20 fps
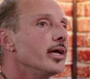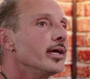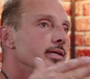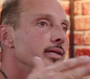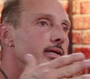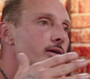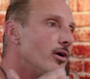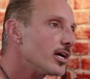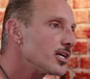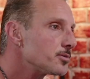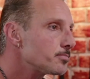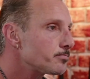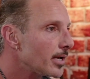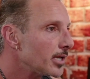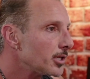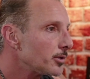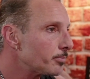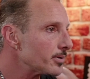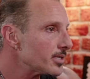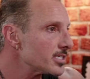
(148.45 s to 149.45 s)
E o
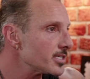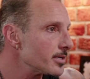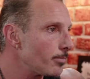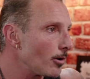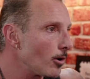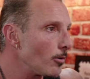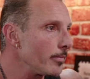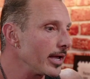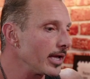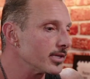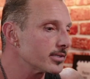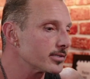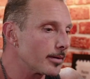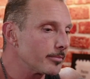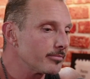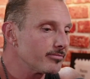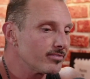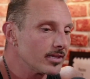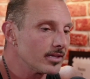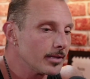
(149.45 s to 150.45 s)
respeito principalmente,
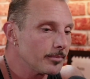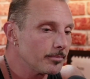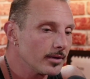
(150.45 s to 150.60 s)
sabe, Felipe? Olha,